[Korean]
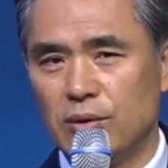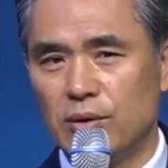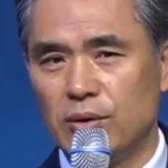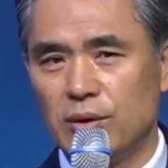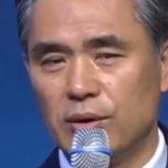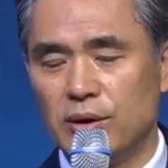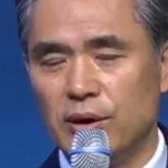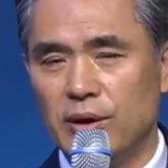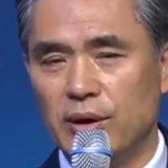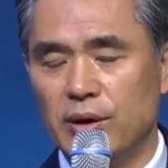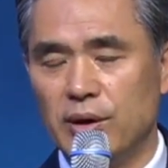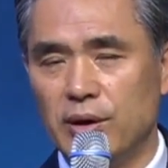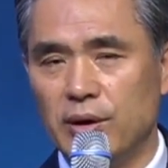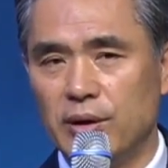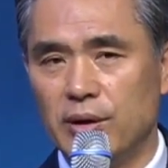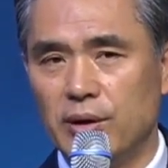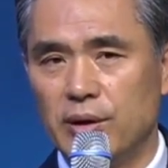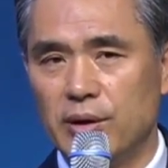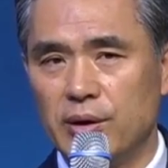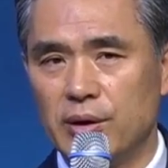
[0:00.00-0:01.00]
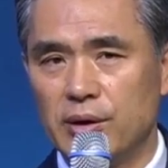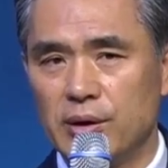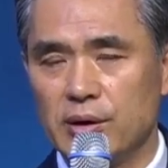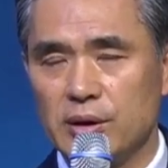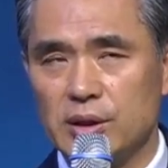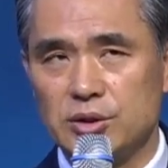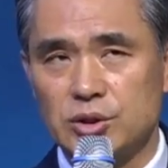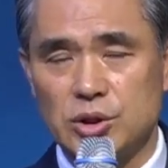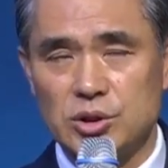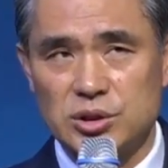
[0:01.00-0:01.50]
예.
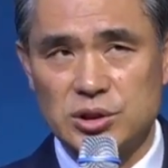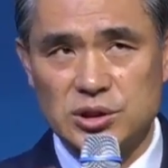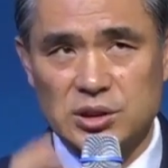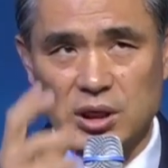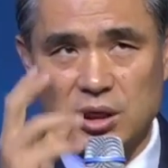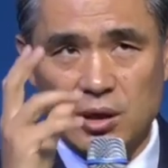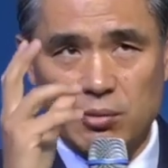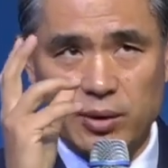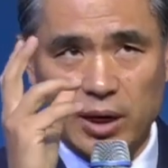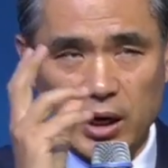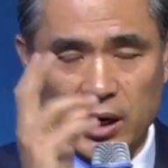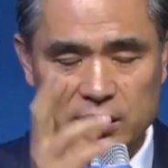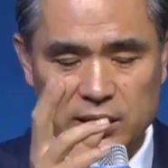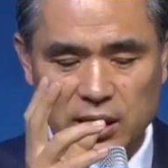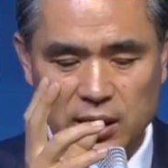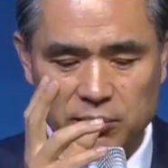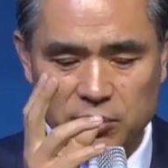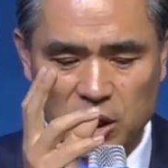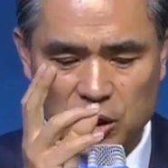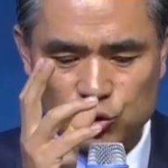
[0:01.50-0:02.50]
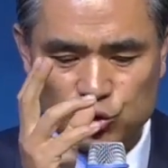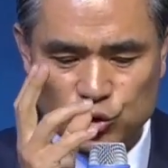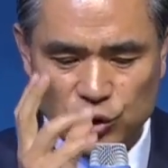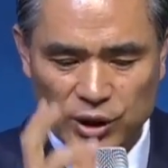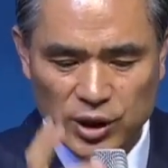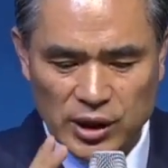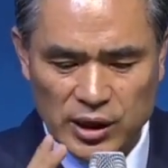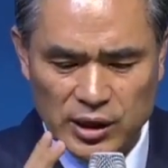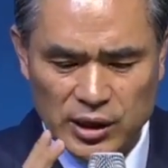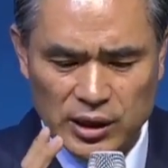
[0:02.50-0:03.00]
그러니까 첫사람 아담의
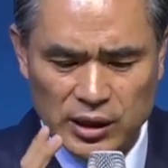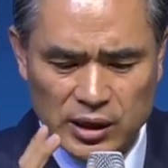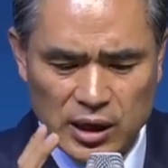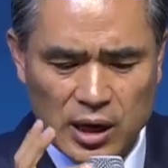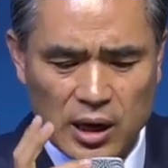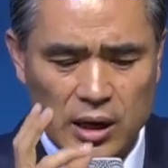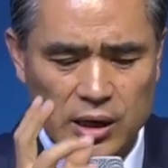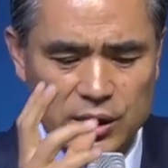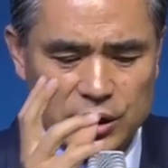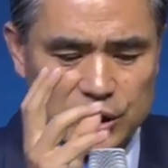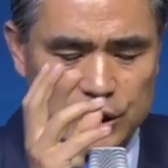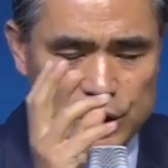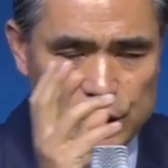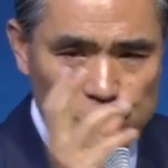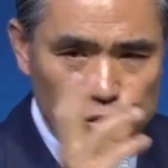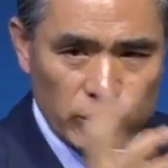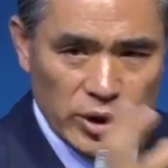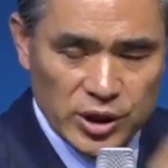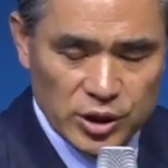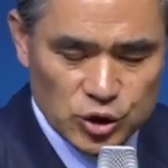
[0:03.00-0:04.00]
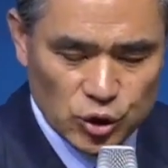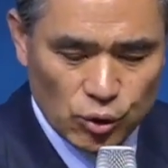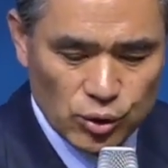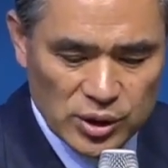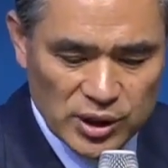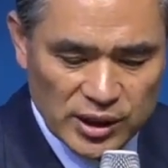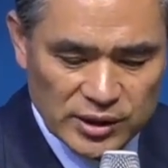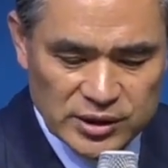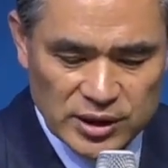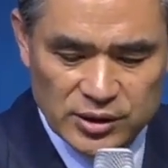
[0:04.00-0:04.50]
죄가 인류에게
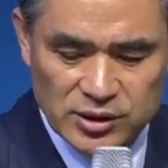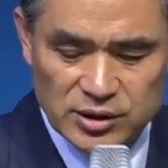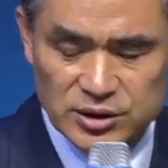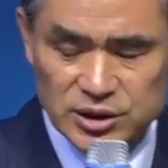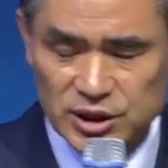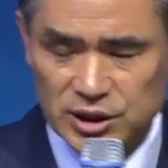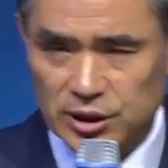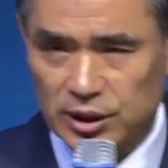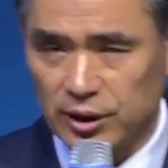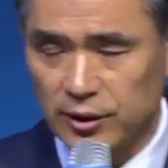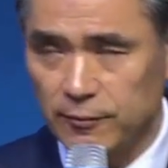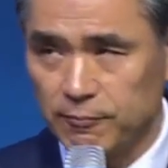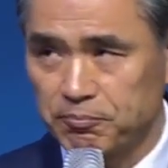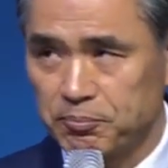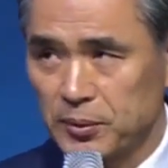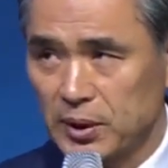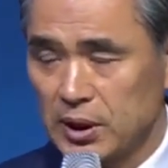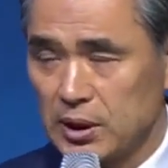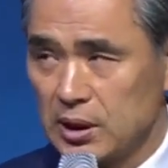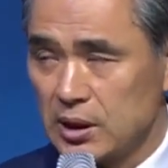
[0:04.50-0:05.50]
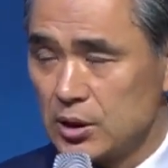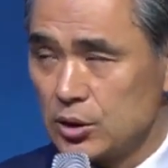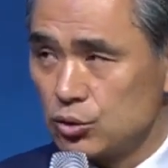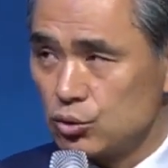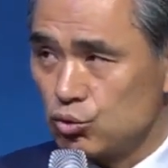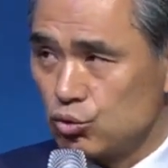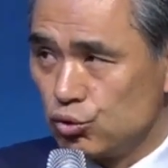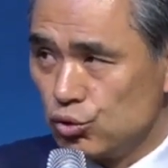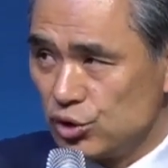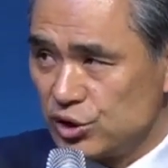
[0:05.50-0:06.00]
전가되듯이
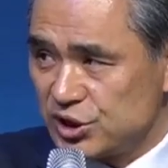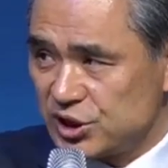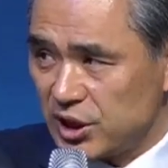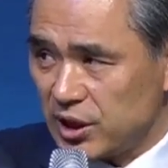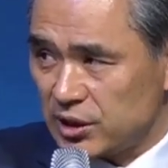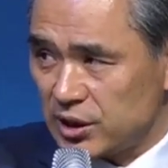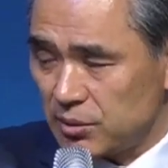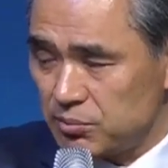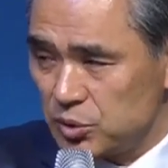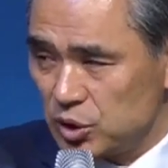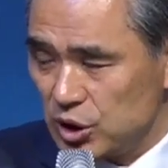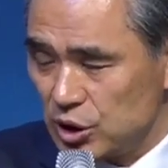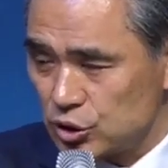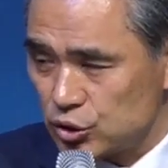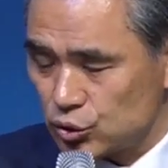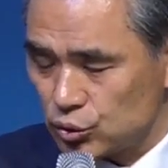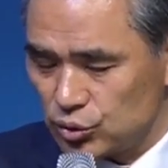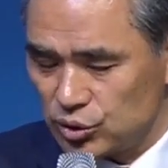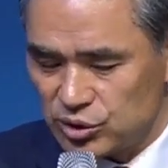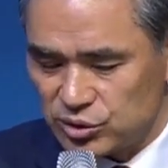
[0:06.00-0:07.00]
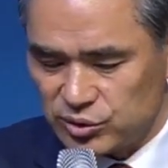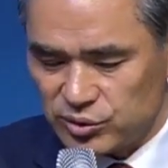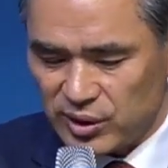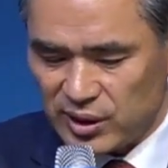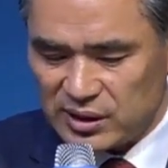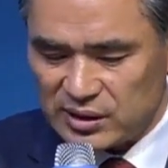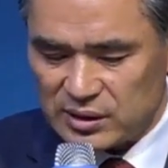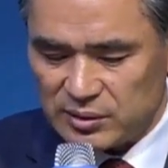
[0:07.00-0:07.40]
둘째 아담 예수 그리스도의